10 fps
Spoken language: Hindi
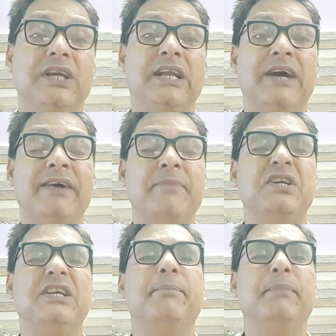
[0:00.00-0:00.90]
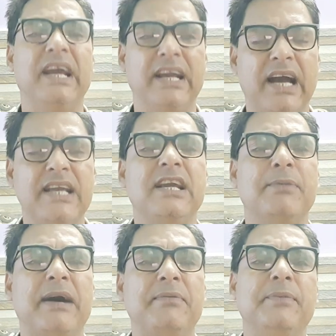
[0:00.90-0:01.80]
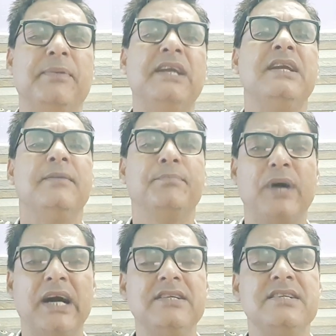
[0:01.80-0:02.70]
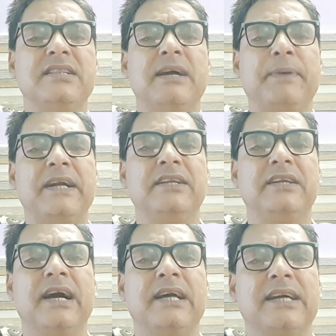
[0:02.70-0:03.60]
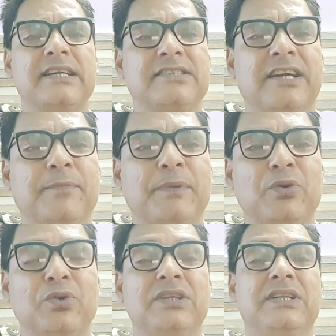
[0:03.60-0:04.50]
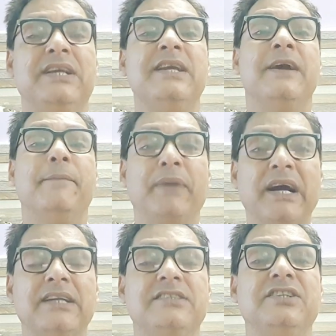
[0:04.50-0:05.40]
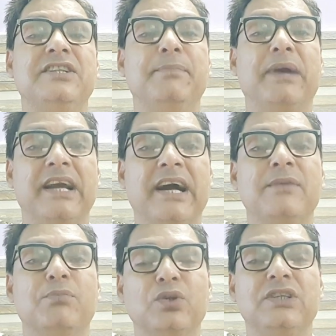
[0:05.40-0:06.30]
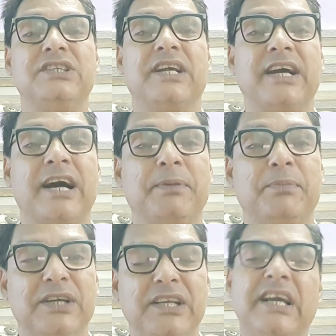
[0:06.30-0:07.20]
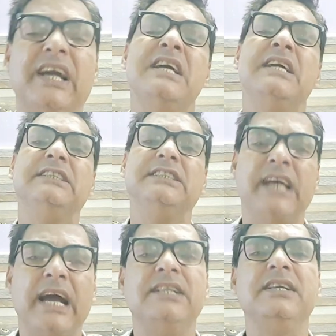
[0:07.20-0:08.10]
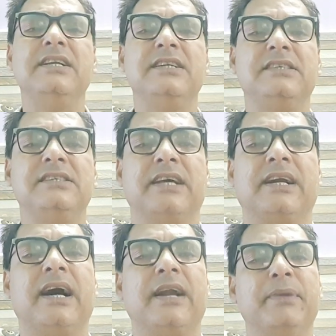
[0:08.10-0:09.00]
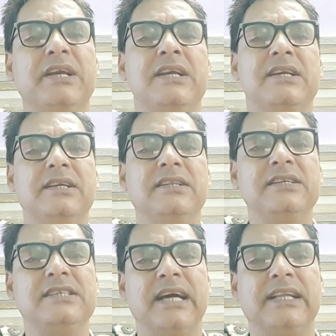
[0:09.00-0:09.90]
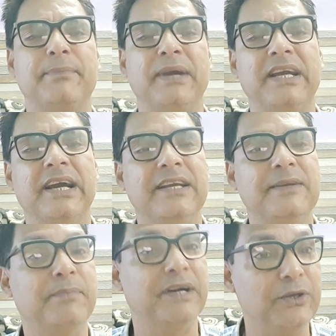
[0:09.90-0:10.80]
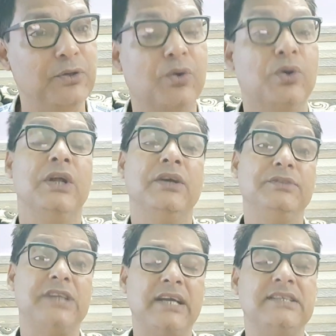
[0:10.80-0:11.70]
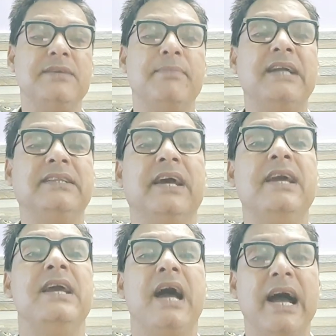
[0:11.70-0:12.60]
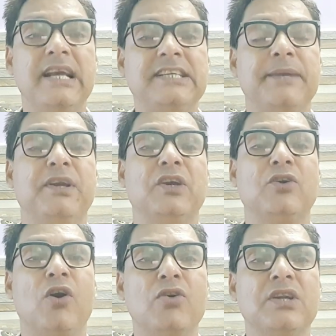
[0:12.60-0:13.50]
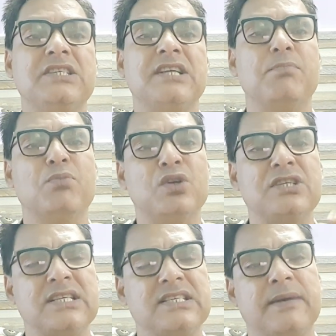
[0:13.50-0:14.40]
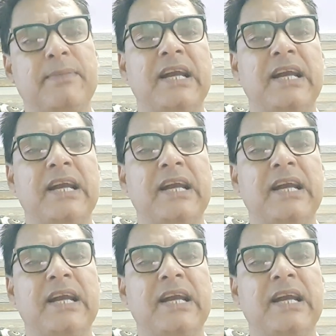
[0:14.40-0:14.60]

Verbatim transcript: अलावा आप देखिए महंगाई के मामले में भारतीय जनता पार्टी लगातार सड़क पर होती थी मगर जितनी महंगाई मोदी सरकार में बढ़ी है शायद ही किसी सरकार में इतनी ज़्यादा महंगाई बढ़ी हो जाहिर सी बात है ऐसे में कांग्रेस अब मोर्चा संभाल